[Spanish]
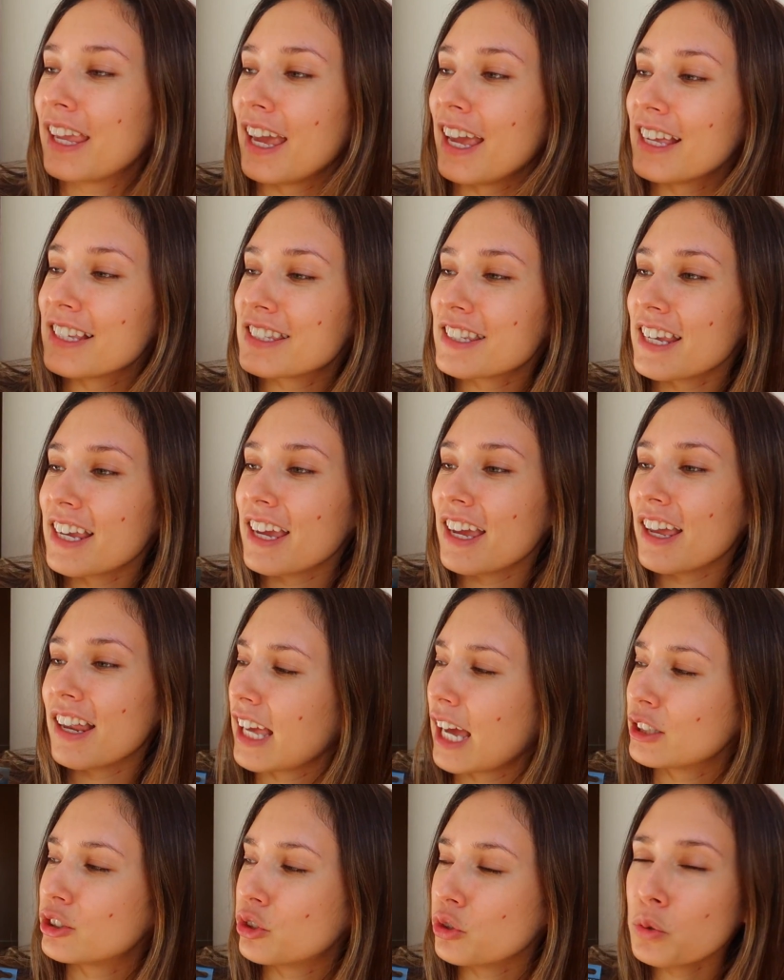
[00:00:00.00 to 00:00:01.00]
que es el
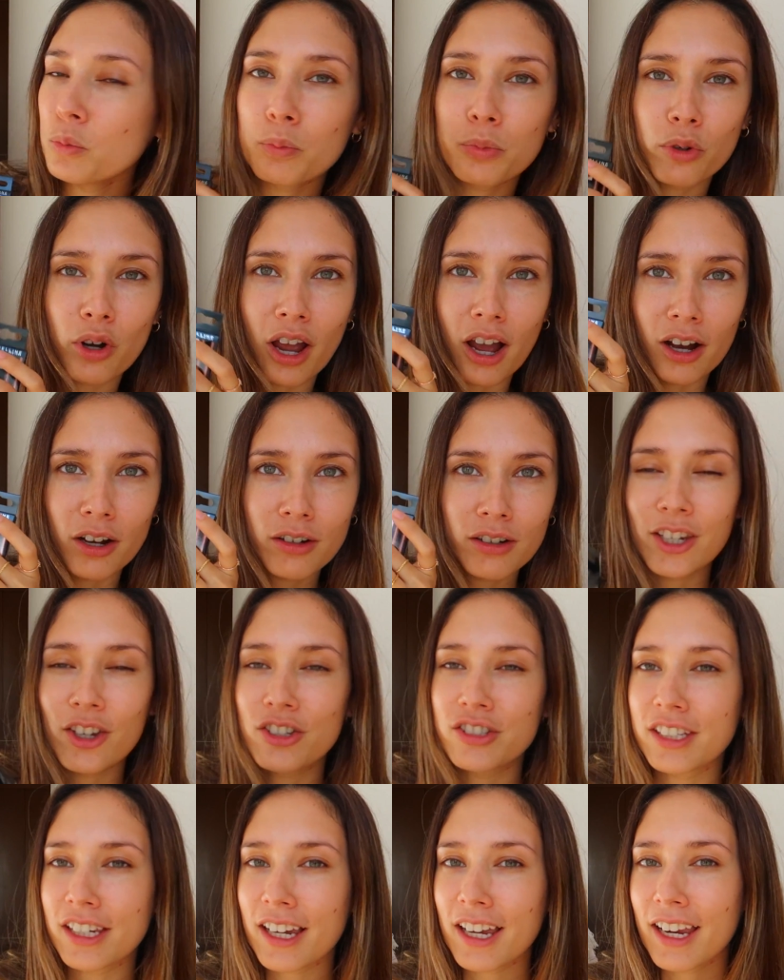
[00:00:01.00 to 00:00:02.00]
Tattoo Brow y
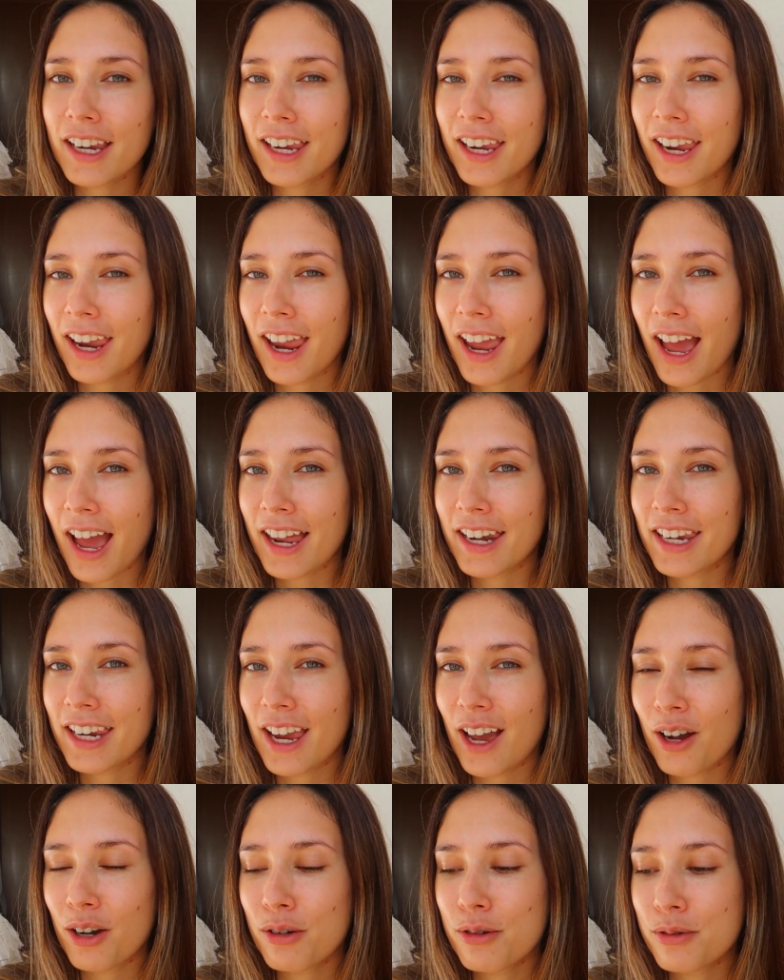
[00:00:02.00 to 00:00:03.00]
os dije que
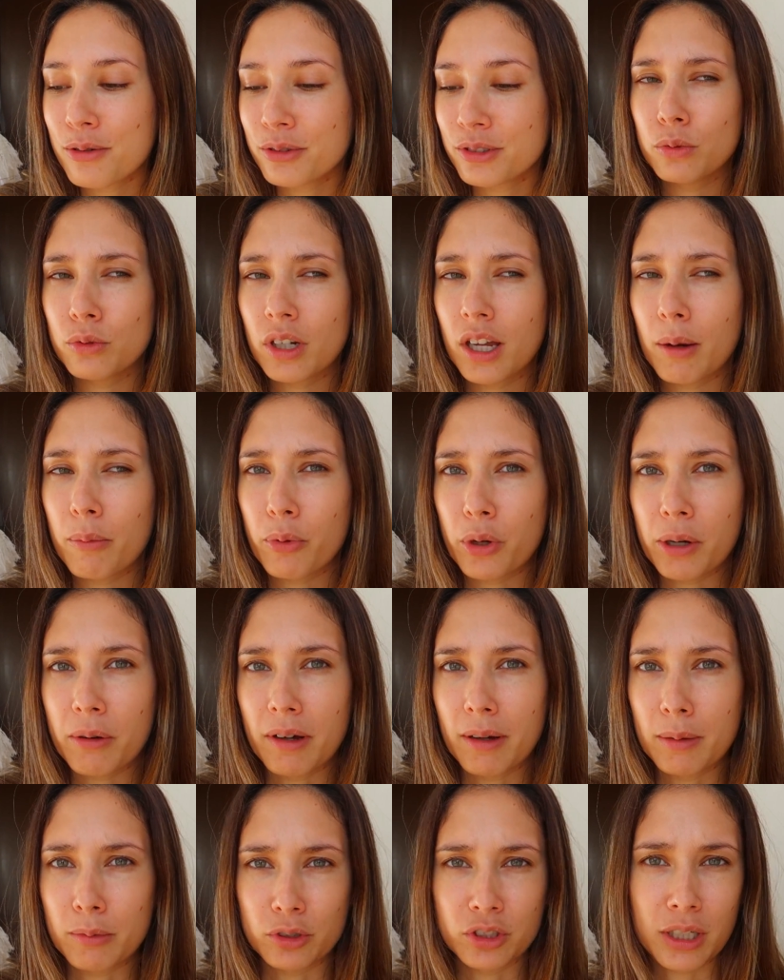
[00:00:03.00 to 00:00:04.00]
haría una
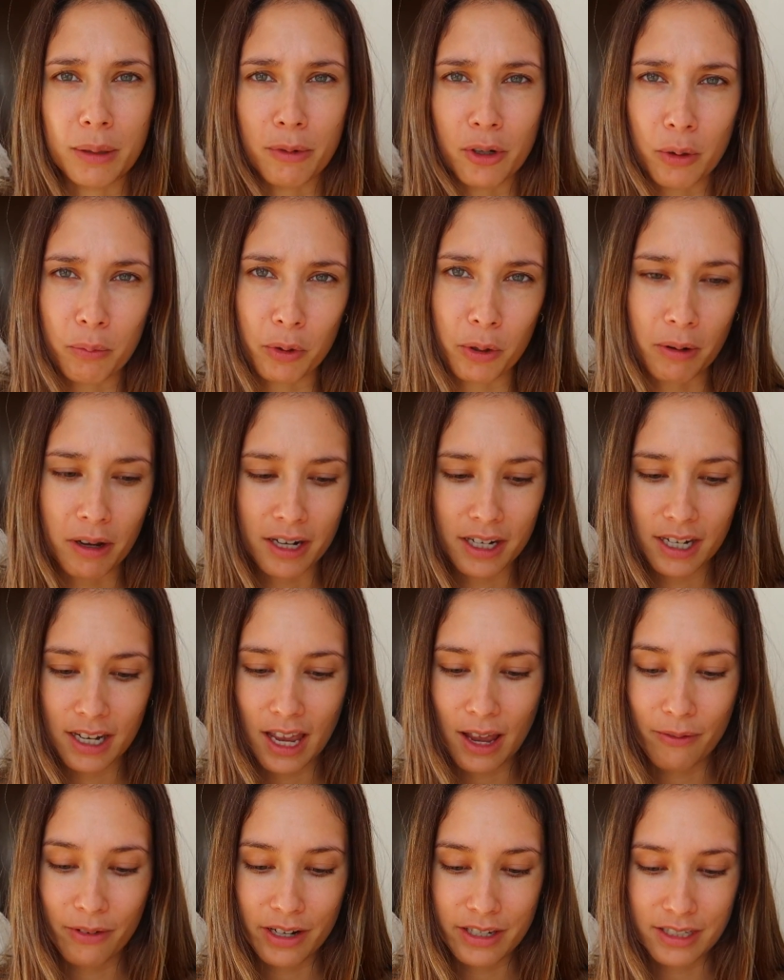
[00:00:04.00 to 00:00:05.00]
prueba, vamos que me lo
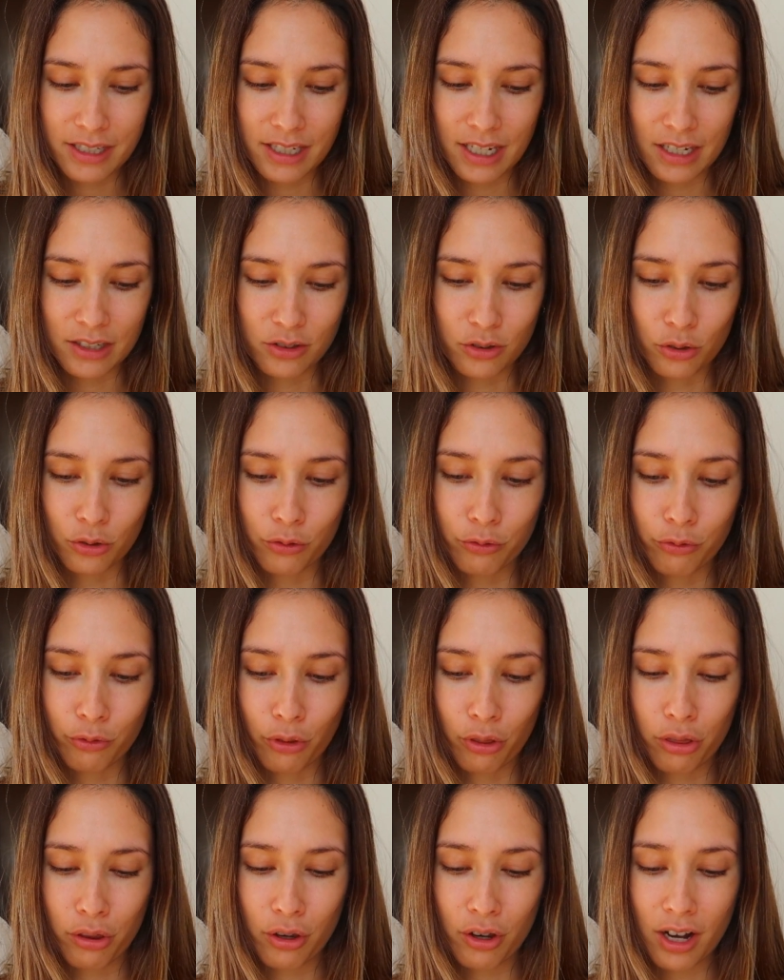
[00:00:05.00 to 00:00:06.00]
probaría a ver si esto
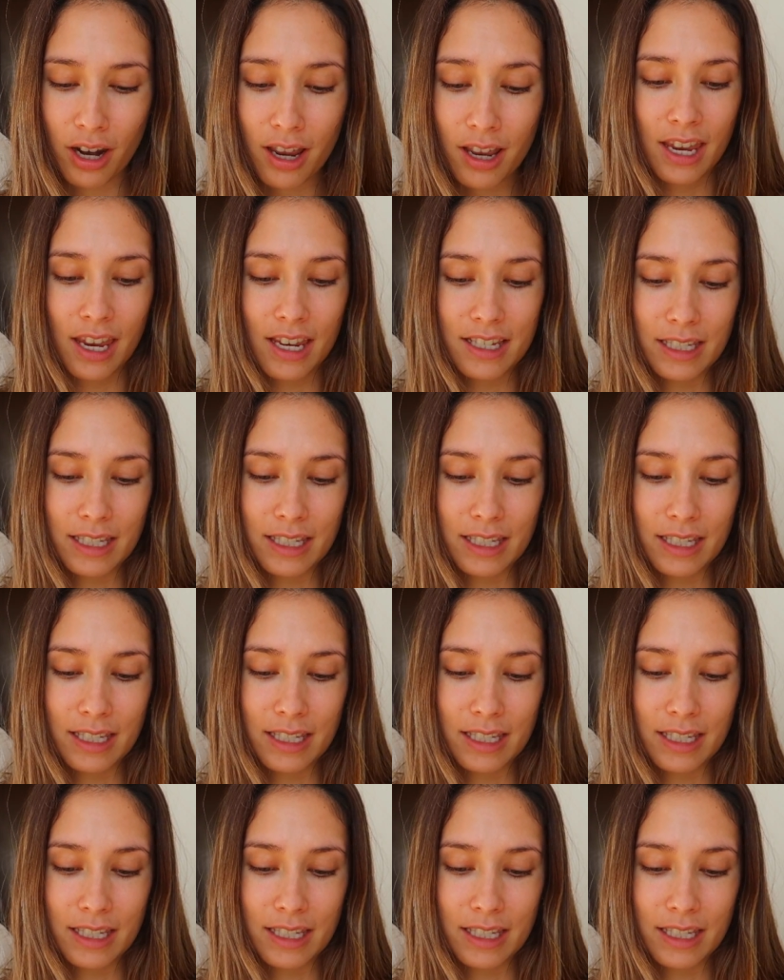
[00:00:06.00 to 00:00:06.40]
funciona,